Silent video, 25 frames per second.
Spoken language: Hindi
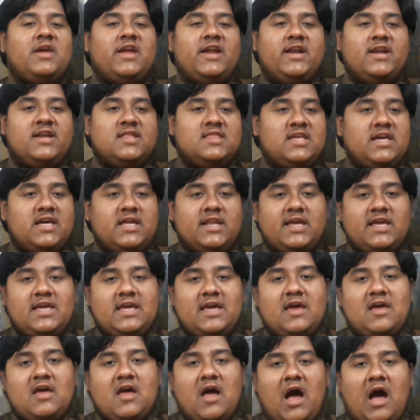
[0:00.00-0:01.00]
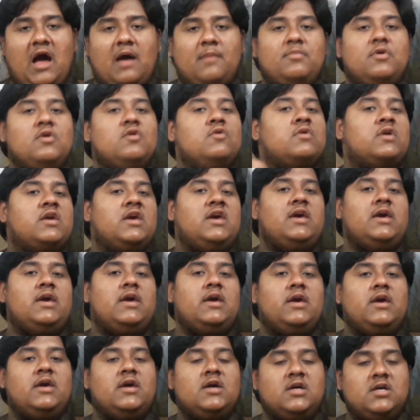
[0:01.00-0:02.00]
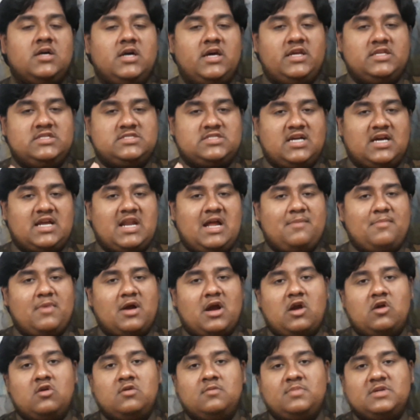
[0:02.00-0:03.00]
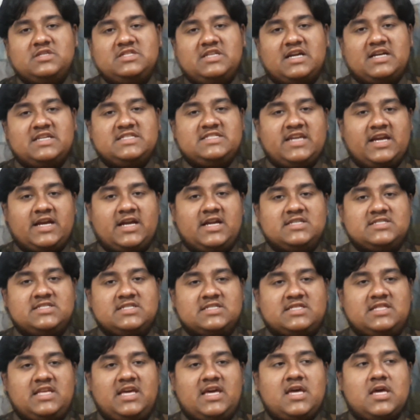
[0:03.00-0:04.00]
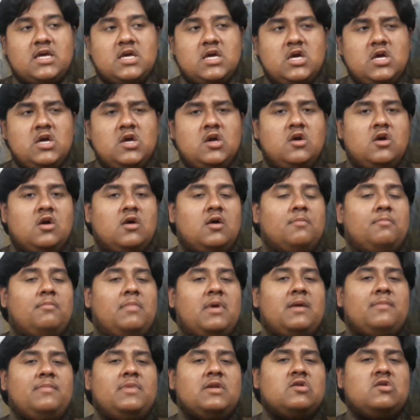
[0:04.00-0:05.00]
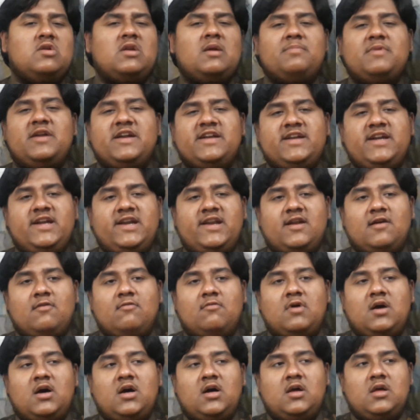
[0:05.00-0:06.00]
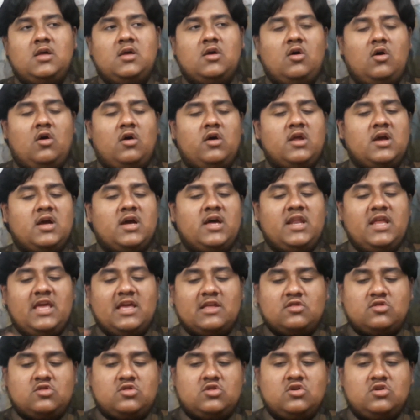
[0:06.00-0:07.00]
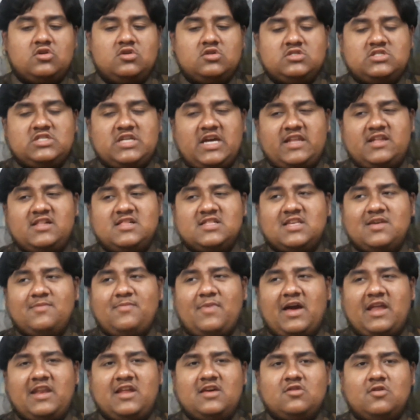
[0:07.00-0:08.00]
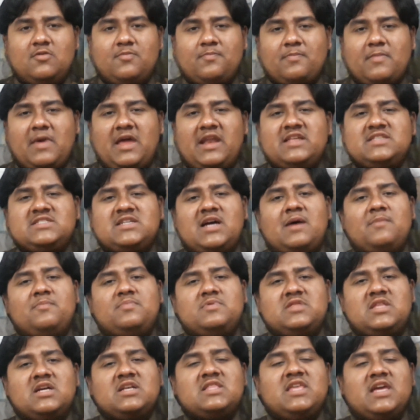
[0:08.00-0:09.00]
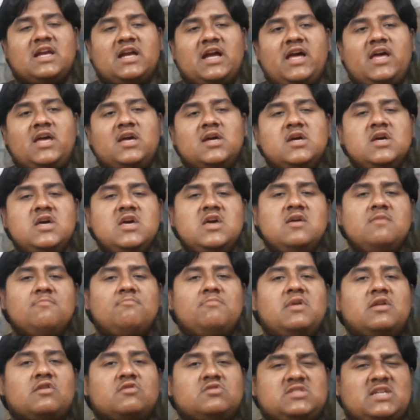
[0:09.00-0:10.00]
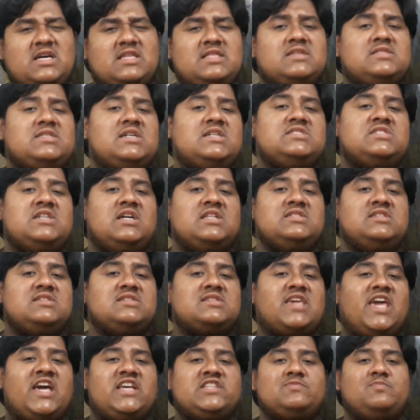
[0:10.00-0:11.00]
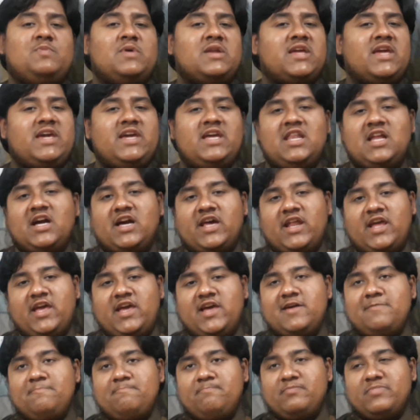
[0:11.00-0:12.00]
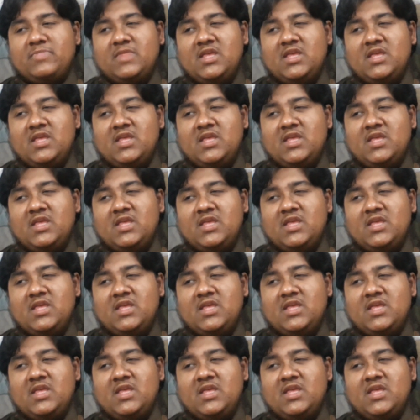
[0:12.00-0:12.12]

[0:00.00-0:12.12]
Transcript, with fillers: भी हिंट दे रही है आप भी उनके इंस्टाग्राम अकाउंट पर जाके चेक कर सकते हैं मैं बिल्कुल अपडेटेड रहूँगा और अगर एक दो तो चैनल्स की माने तो मैंने जहाँ तक देखा है मेरे को ज़्यादातर चांसेस कैस्पर के ही लग रहे हैं